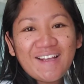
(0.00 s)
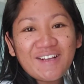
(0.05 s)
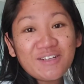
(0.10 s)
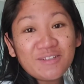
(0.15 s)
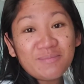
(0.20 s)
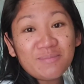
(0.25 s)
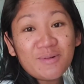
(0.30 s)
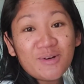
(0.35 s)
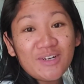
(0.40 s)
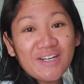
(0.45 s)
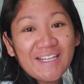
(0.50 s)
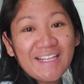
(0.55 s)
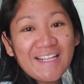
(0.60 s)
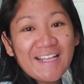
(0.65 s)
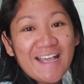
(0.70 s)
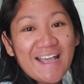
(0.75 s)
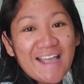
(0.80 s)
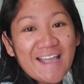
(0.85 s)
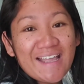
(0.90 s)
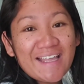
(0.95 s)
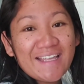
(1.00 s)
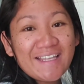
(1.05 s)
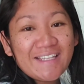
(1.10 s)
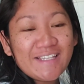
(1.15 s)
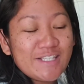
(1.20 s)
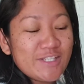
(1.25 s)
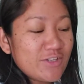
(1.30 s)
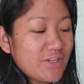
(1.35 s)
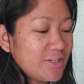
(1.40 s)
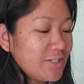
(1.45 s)
Good morning
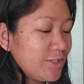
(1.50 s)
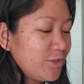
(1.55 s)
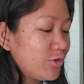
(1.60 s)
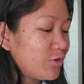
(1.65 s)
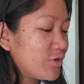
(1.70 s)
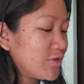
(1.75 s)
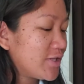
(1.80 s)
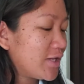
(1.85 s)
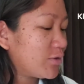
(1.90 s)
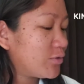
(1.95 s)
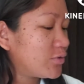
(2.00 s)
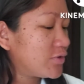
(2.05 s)
guys! So, andito ko sa